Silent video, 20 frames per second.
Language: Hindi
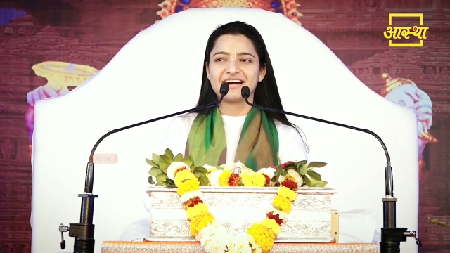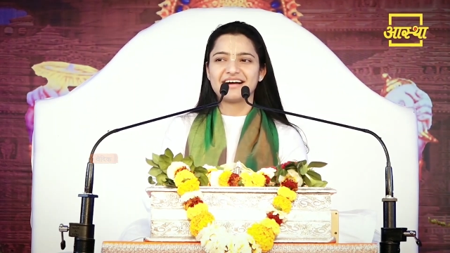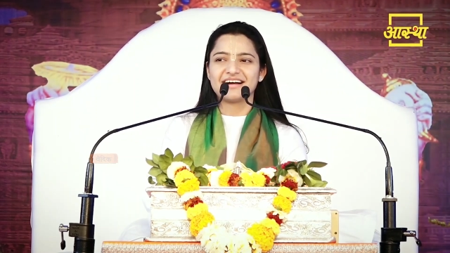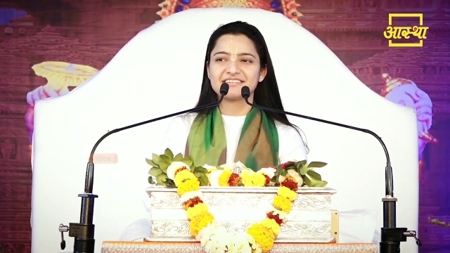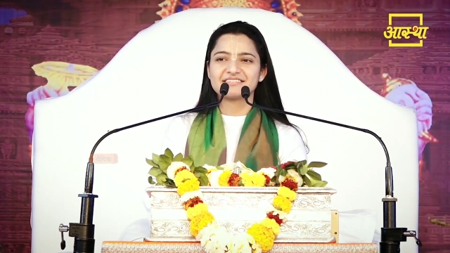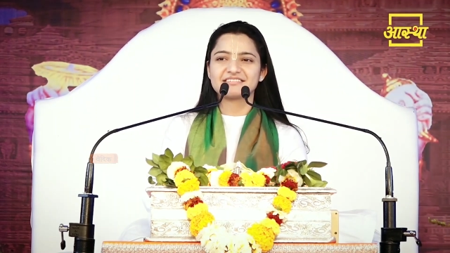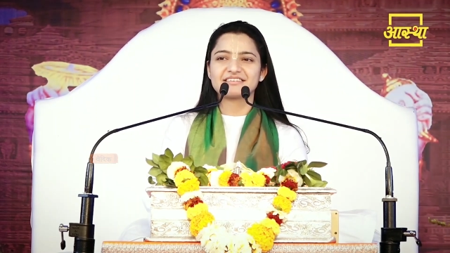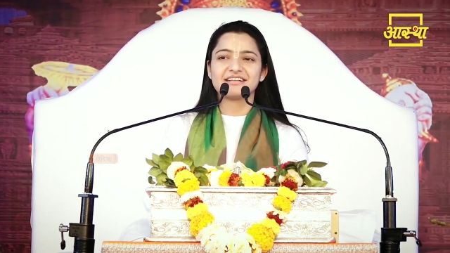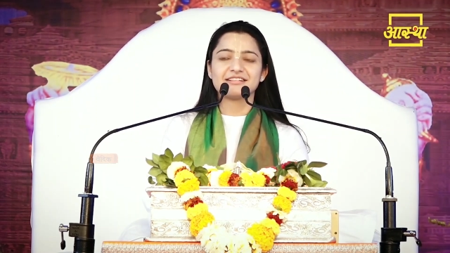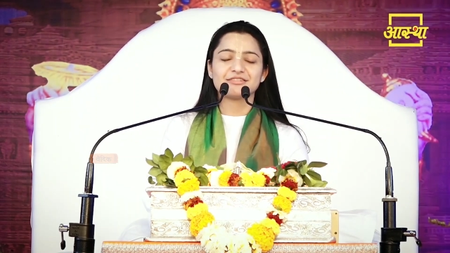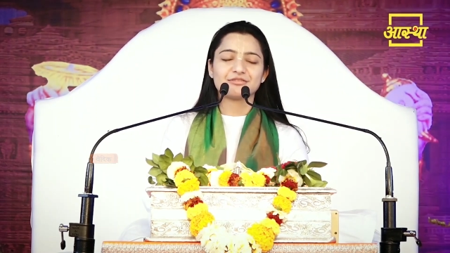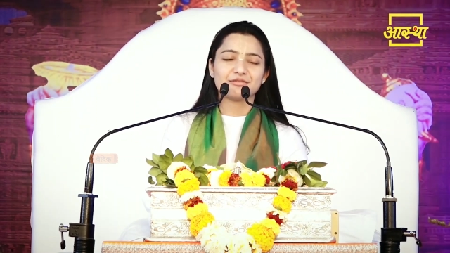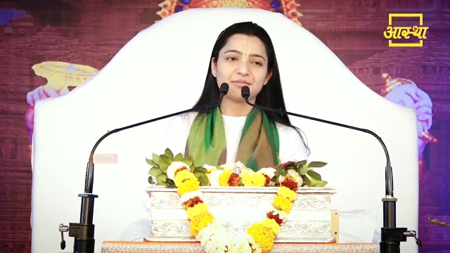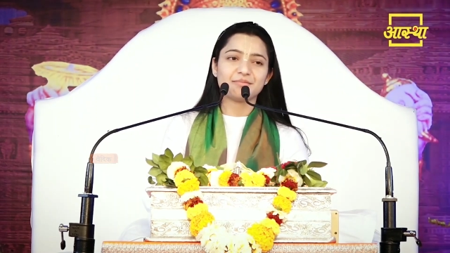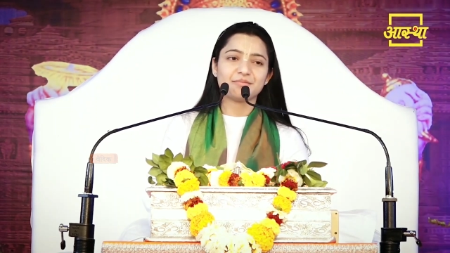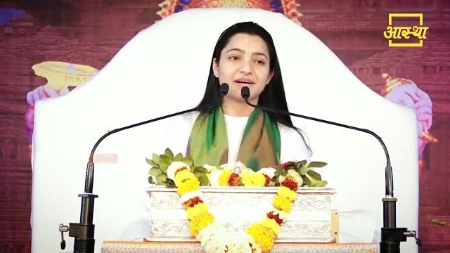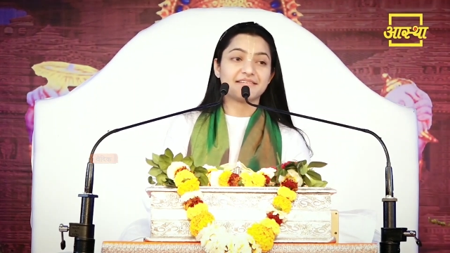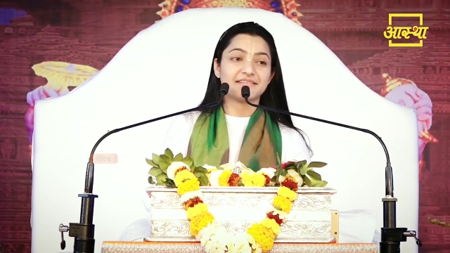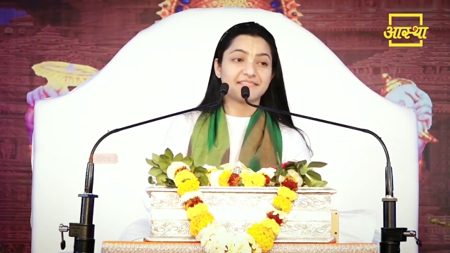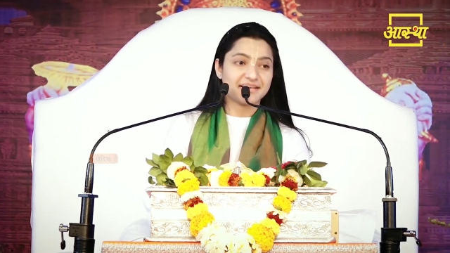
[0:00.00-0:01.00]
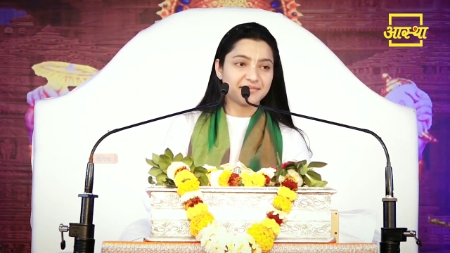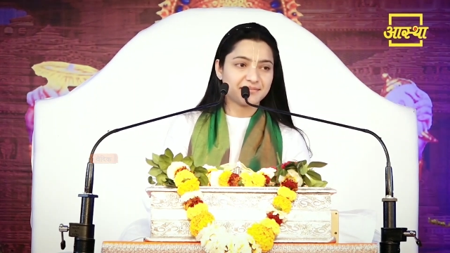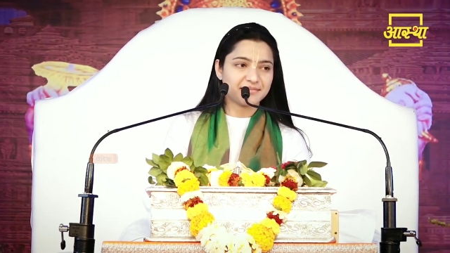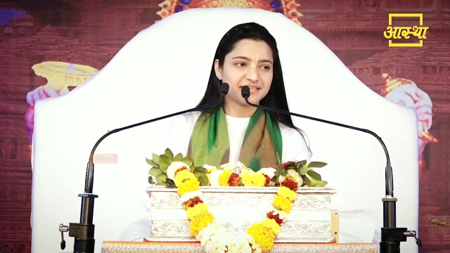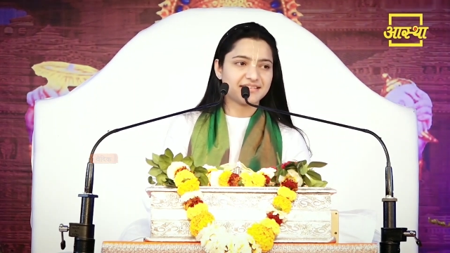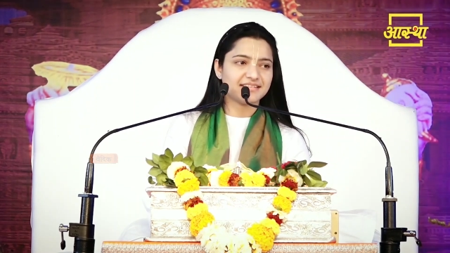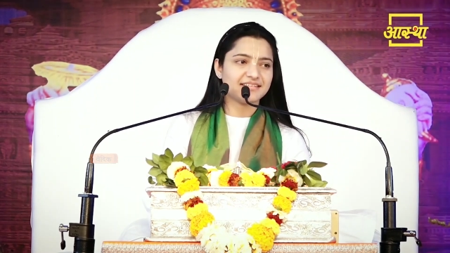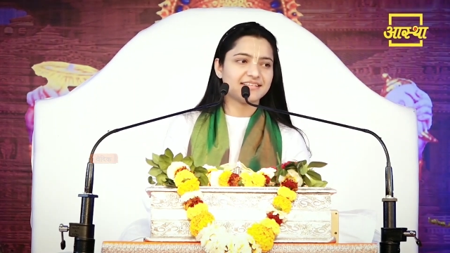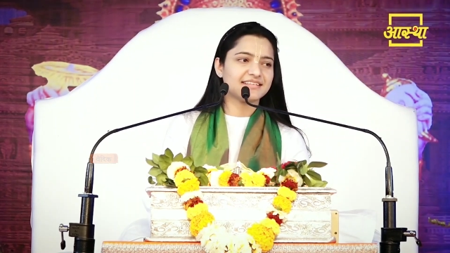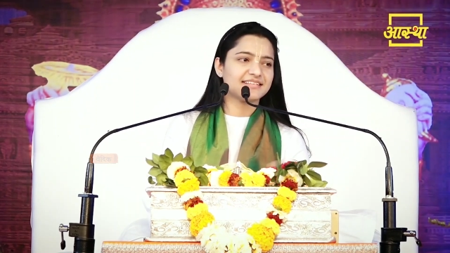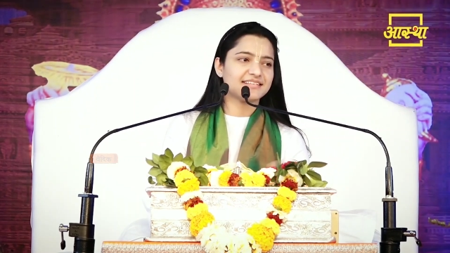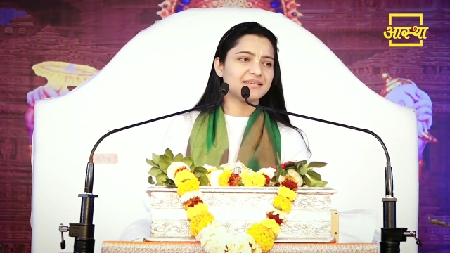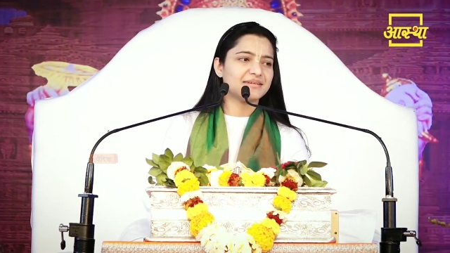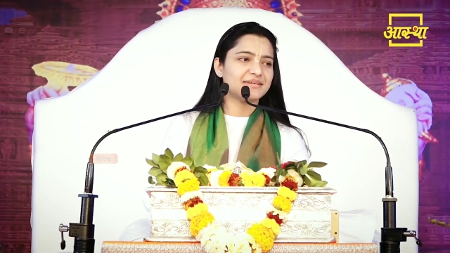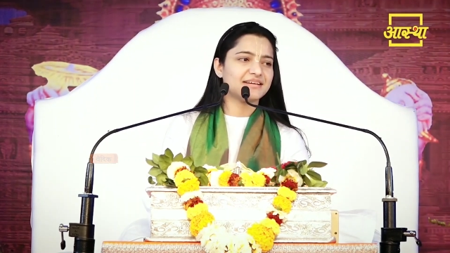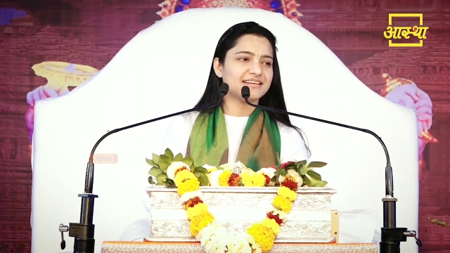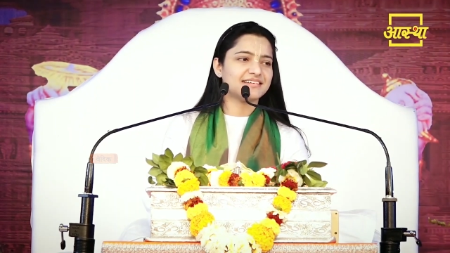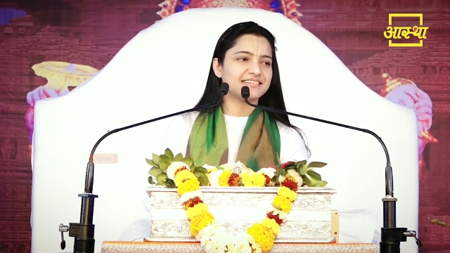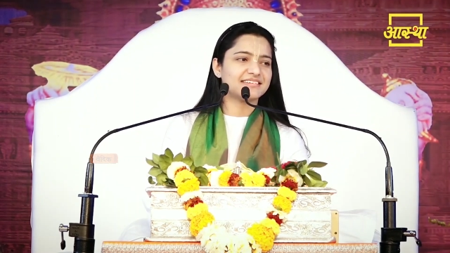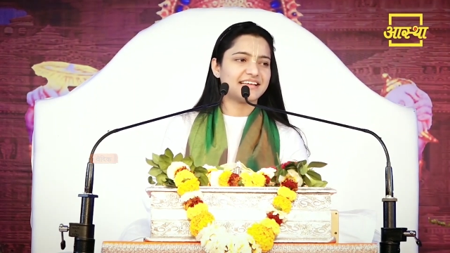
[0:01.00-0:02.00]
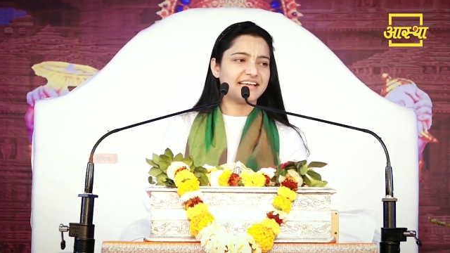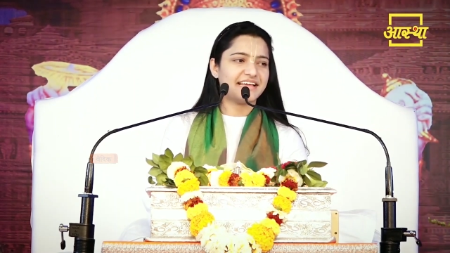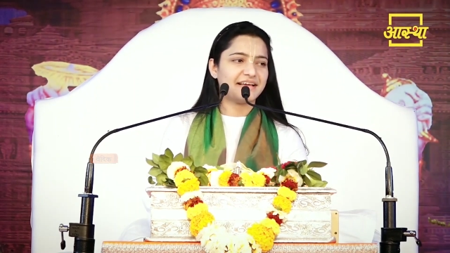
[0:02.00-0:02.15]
आजकल तो लोग भगवान बदल देते हैं महाराज